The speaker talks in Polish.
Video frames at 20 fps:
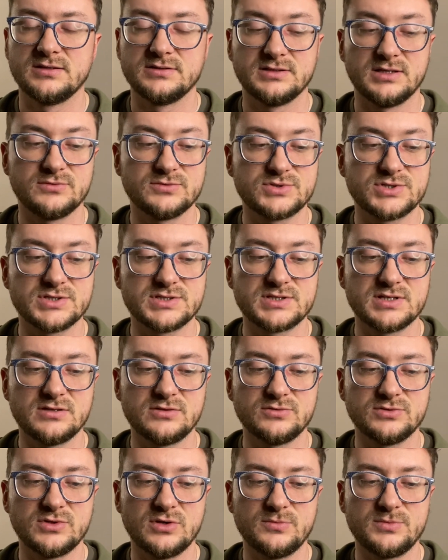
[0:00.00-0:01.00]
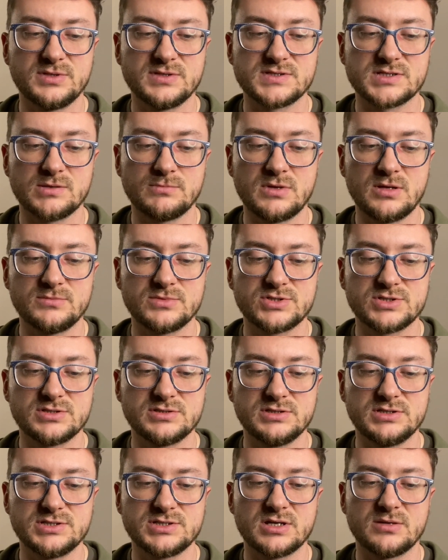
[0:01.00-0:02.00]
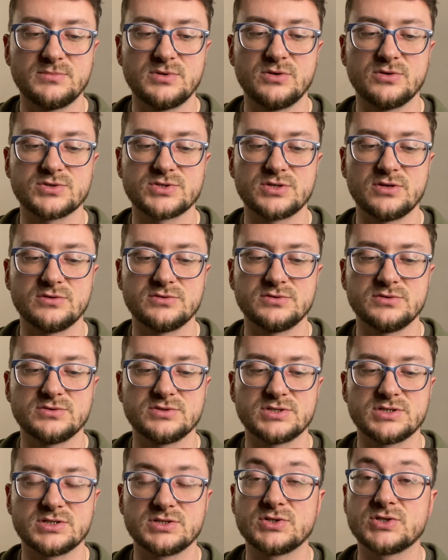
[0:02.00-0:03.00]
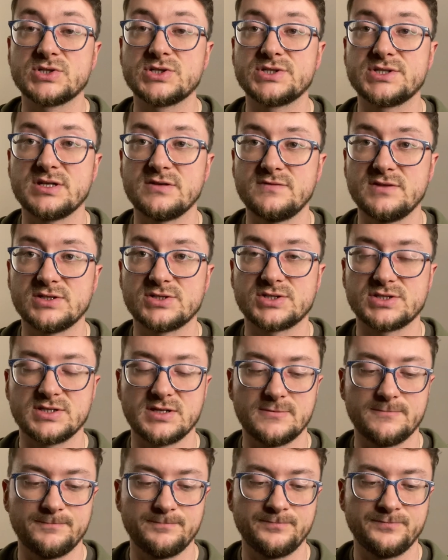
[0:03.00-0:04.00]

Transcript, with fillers: Nauczycielu dobry, co mam czynić, aby osiągnąć życie wieczne?